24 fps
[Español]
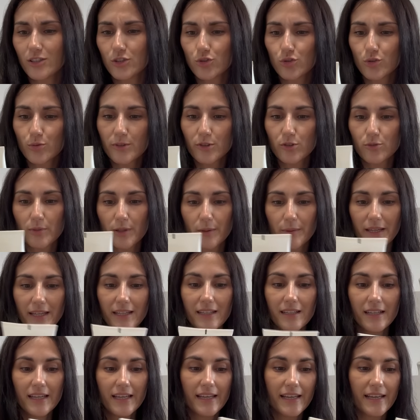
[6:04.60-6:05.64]
súper, súper
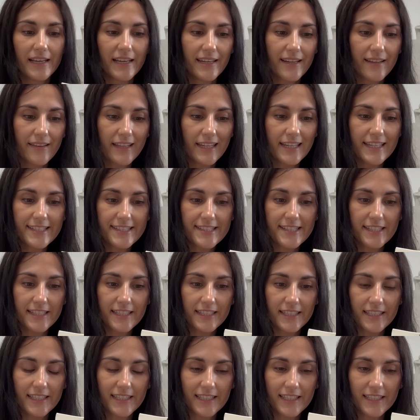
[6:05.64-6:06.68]
bien. Era de
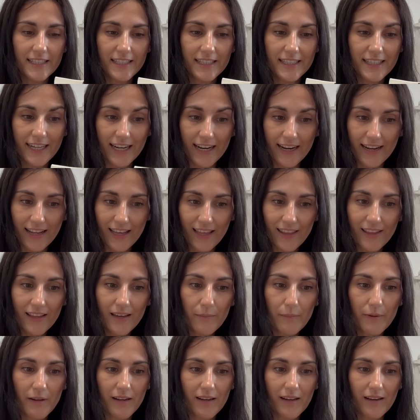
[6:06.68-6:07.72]
lichi y granada
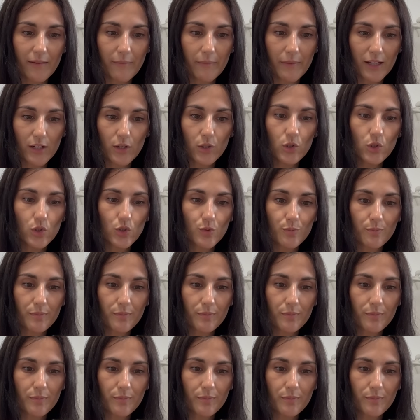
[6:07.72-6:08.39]
para manos,